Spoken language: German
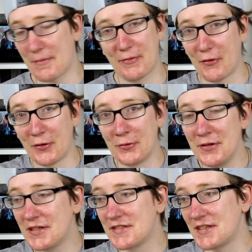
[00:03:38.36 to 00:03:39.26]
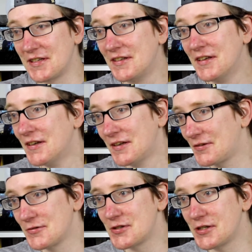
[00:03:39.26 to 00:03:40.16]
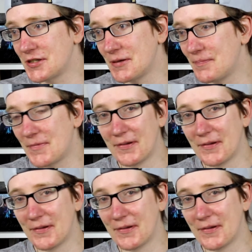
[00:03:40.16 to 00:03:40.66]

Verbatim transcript: Habe ich vorher noch nie gesehen, dass es so ein Schild gibt.